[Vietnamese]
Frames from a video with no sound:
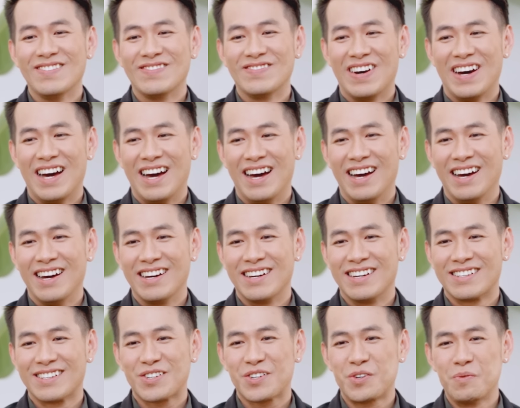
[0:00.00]
Và
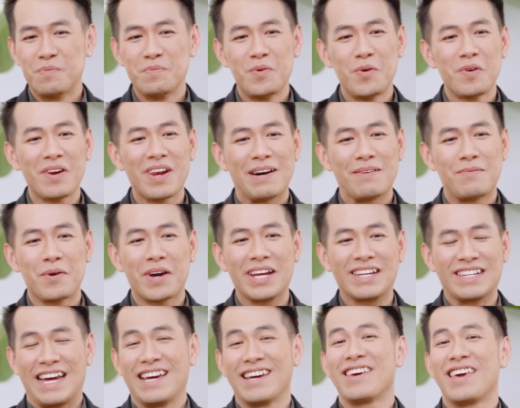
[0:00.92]
cũng muốn làm một
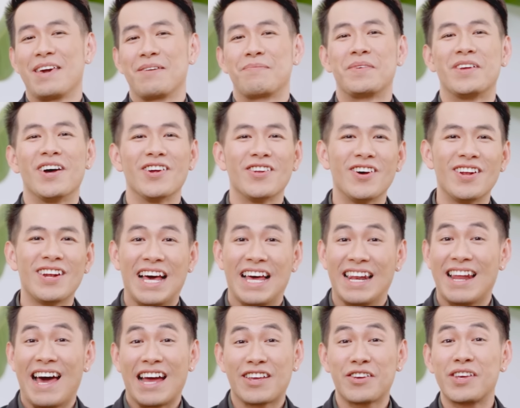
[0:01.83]
cái trải nghiệm gì đó nó
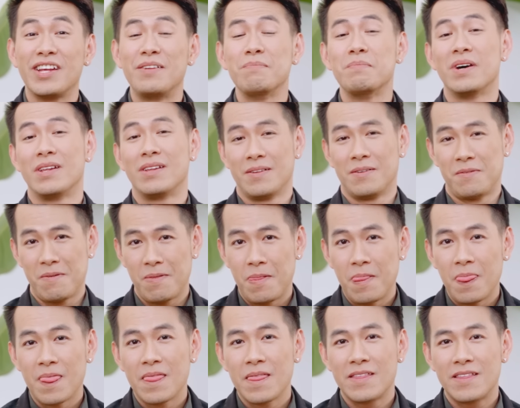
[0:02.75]
lạ lạ cho chính mình.
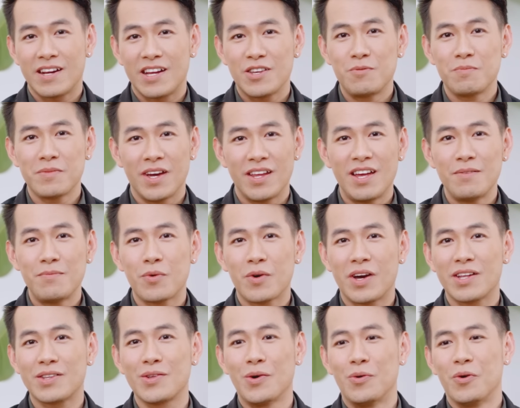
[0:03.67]
Tại Dũng nghĩ đến
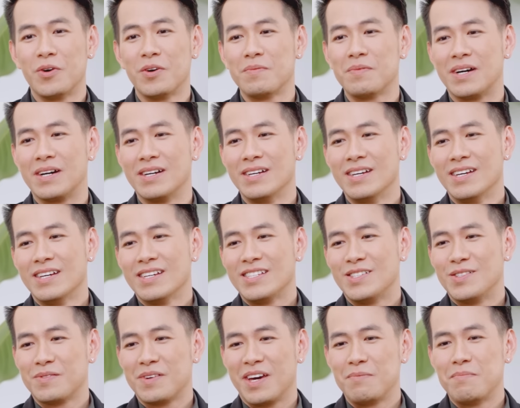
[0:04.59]
một cái tuổi mà
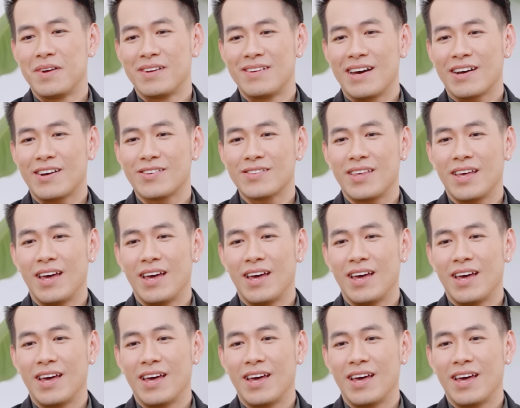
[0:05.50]
Dũng nghĩ mình đã có